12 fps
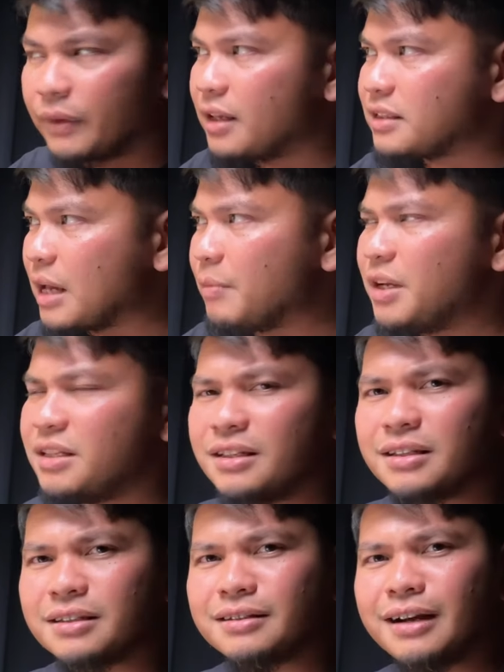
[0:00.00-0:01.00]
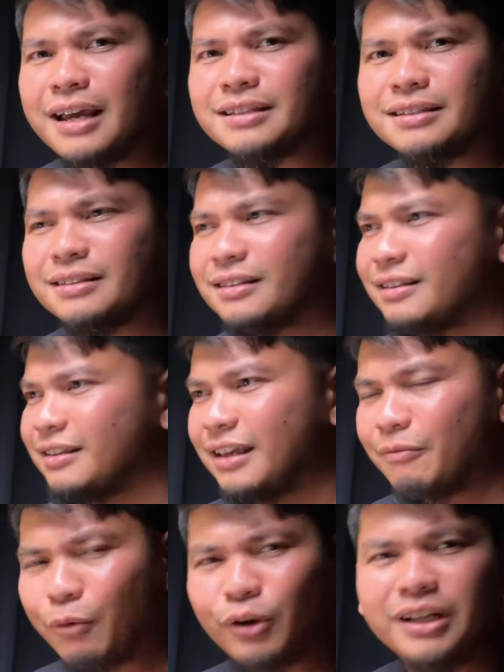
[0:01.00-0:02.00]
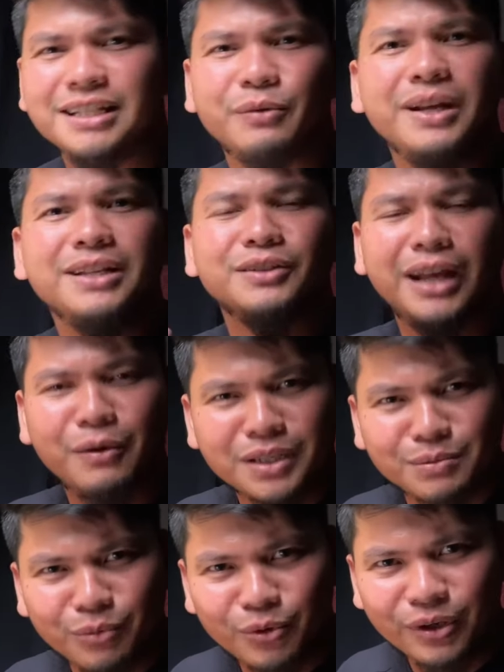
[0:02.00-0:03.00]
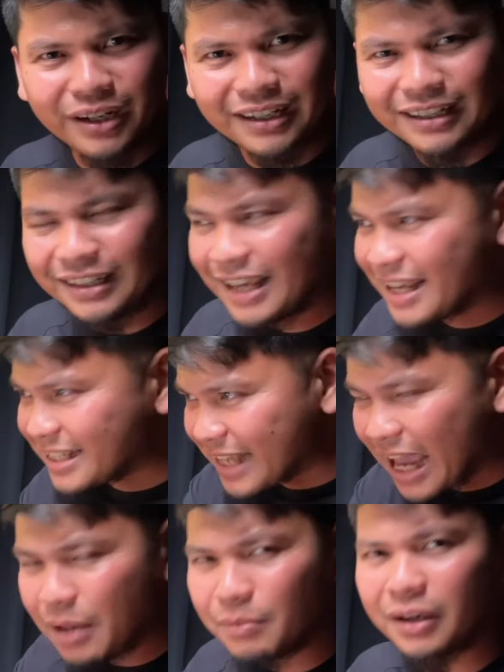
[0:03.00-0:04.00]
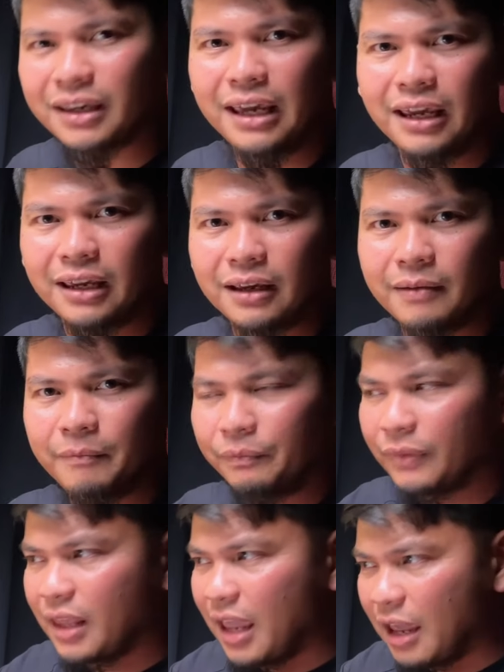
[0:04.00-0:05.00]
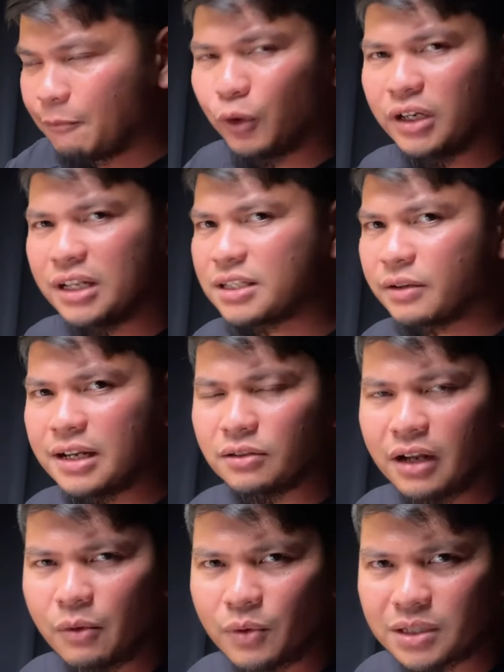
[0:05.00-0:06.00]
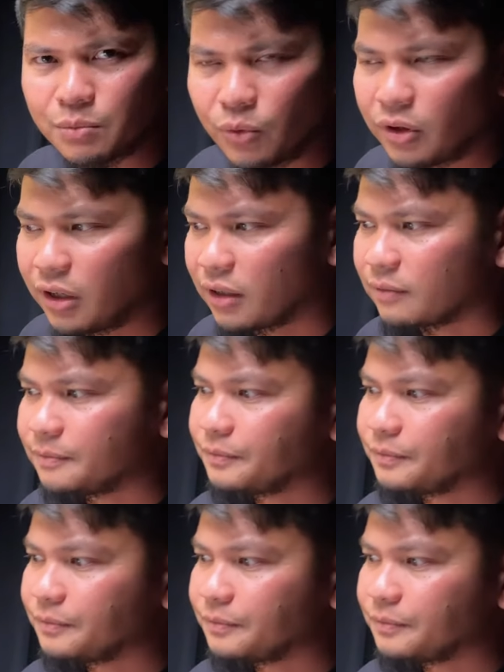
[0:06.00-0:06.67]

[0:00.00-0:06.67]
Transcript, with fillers: Sabi ni Jesus Christ, For this reason I was born. Yes, I'm a king. And for this reason I was born.